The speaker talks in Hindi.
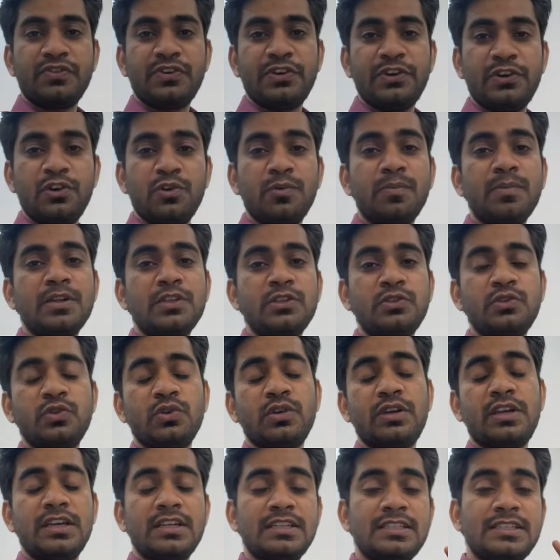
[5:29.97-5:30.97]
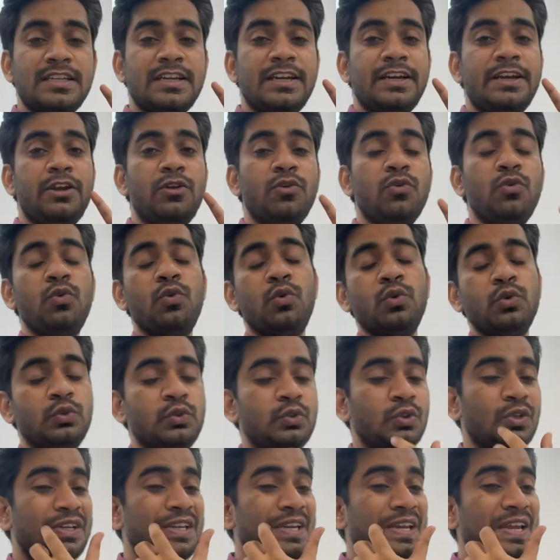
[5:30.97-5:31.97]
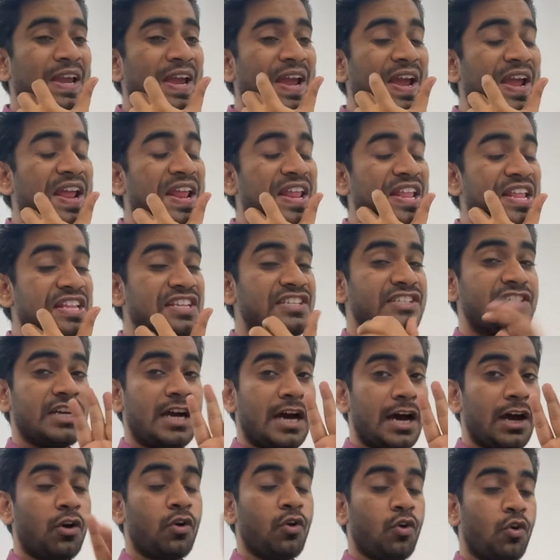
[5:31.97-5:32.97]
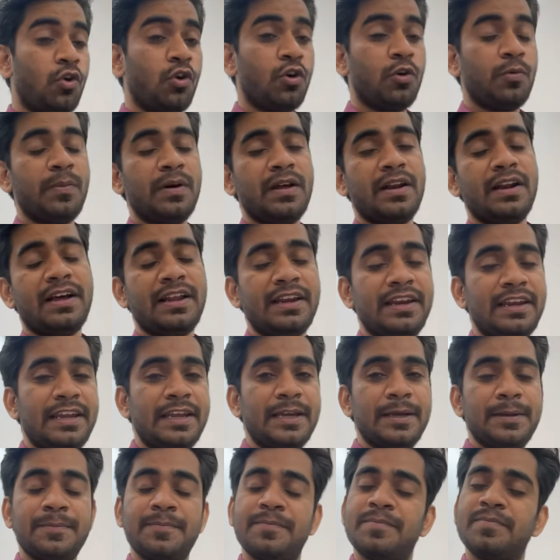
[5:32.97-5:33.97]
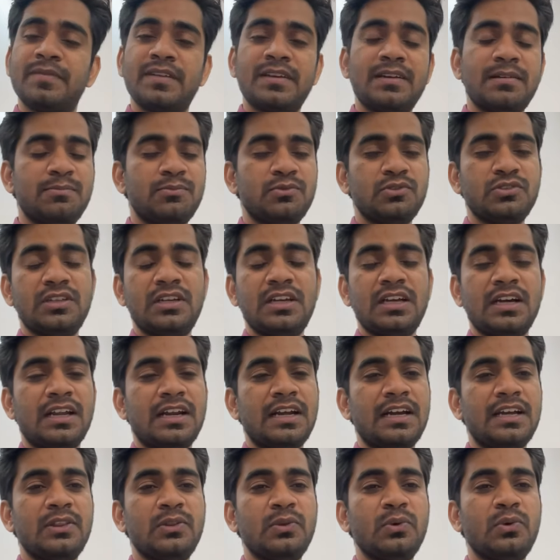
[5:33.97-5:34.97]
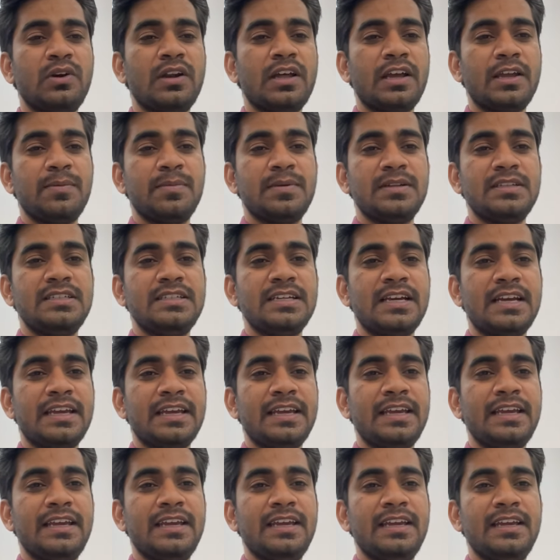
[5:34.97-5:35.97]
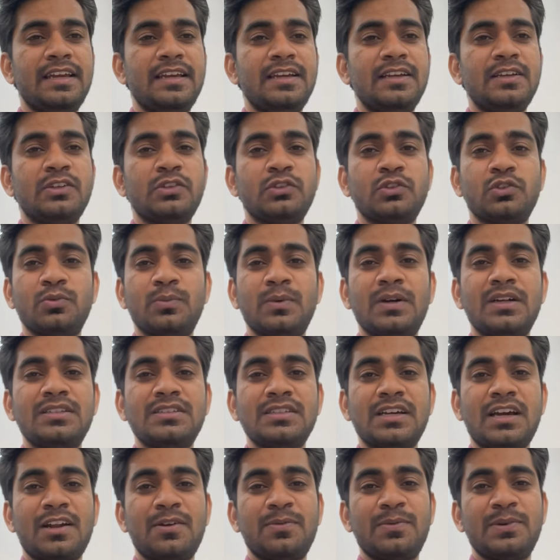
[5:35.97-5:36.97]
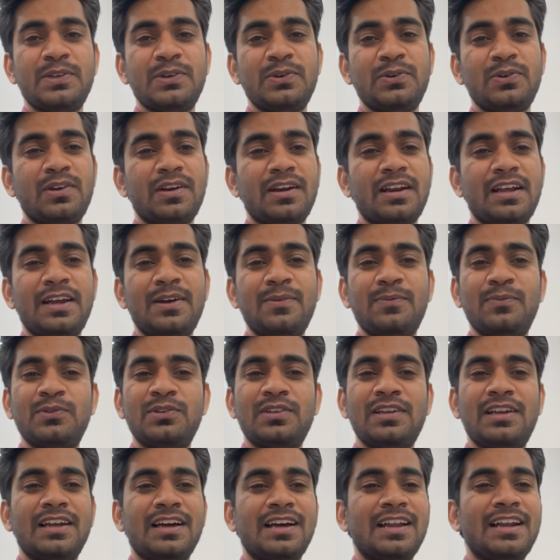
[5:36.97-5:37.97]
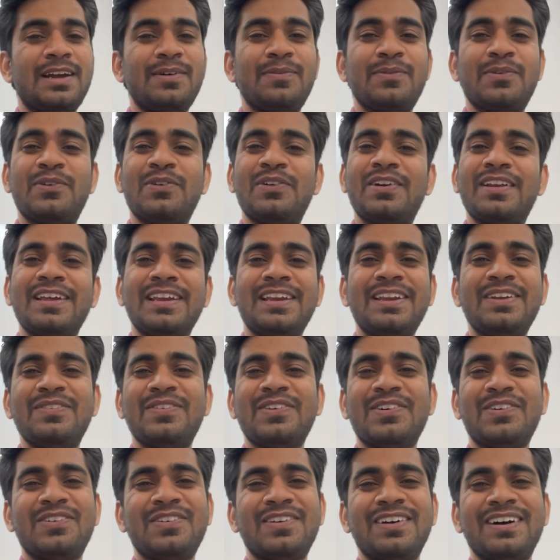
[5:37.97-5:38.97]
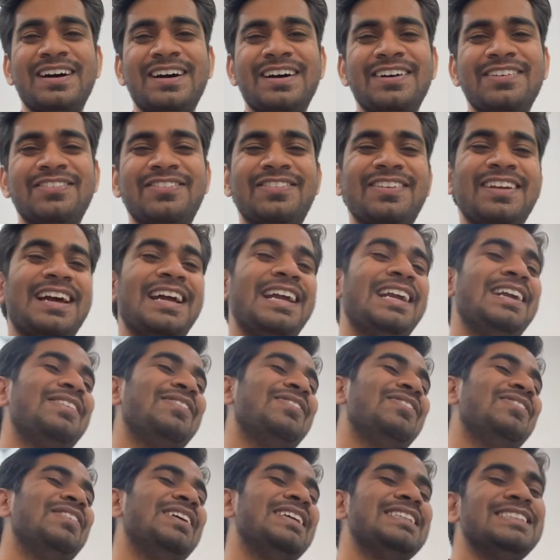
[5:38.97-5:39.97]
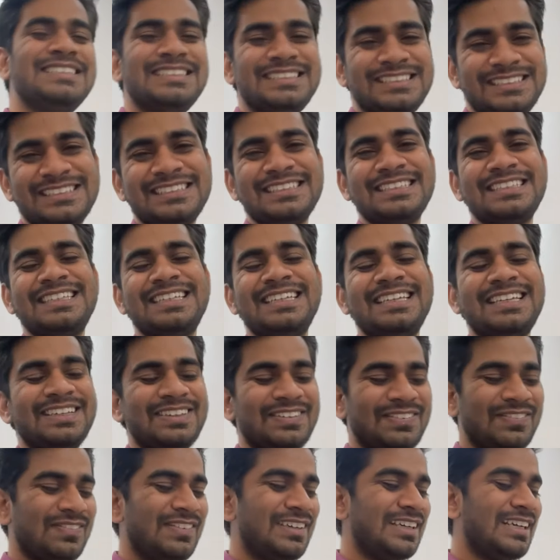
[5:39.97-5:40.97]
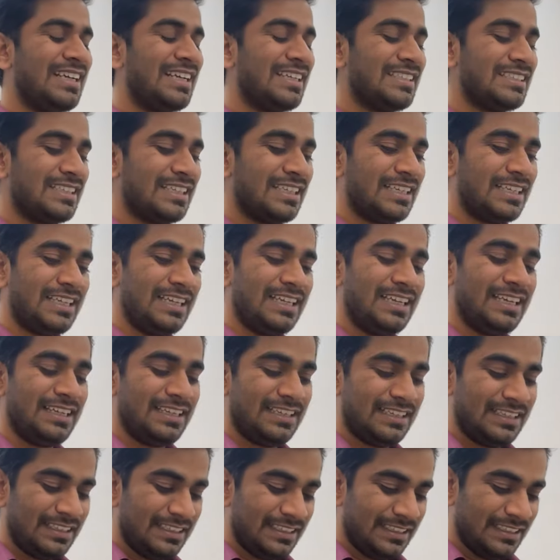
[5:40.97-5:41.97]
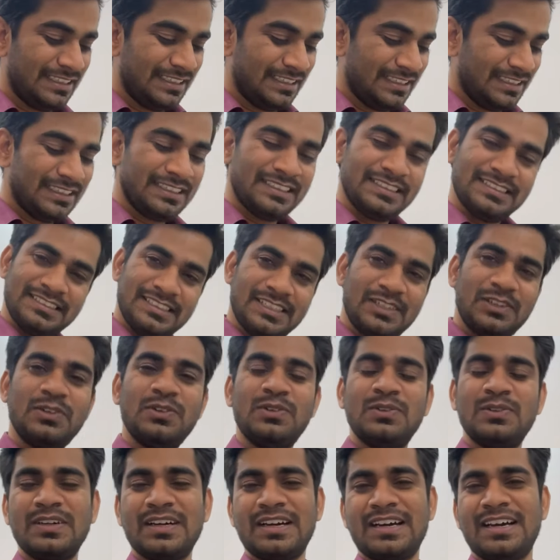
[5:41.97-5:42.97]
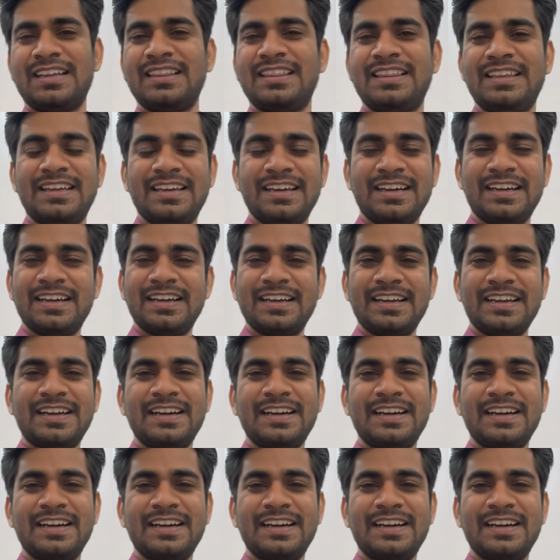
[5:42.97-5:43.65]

वीडियो बन चुकी हैं शेड्यूल हो चुकी हैं चार और बनानी है मुझे लग रहा है दो ढाई बज जाएंगे सुबह चार बजे उठना है मुझे लग रहा है मैं उठ ही नहीं पाऊंगा फ्लाइट मिस बट ऐसा नहीं है चलो करते हैं आगे